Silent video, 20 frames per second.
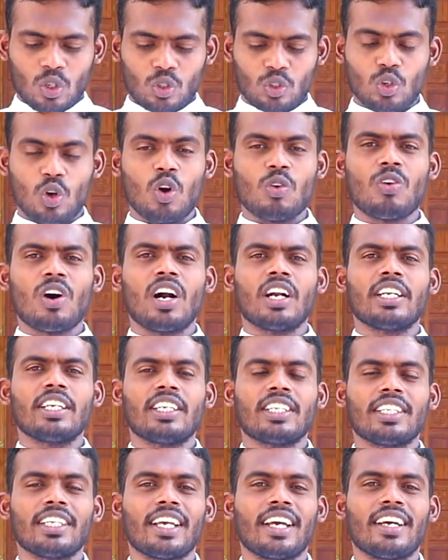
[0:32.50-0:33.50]
யோவான்
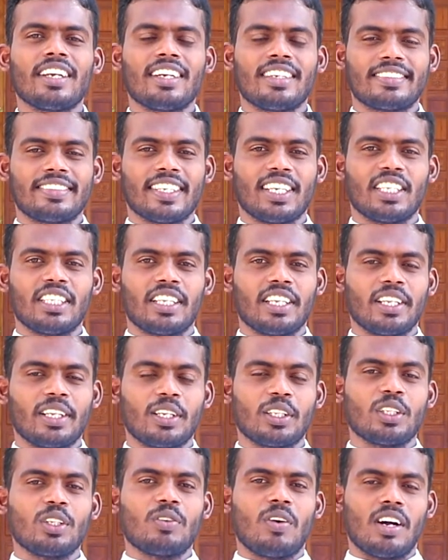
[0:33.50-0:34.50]
எழுதிய
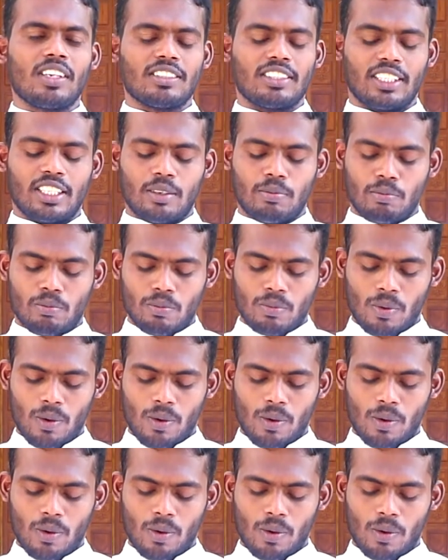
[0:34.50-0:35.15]
நற்செய்தியிலிருந்து வாசகம்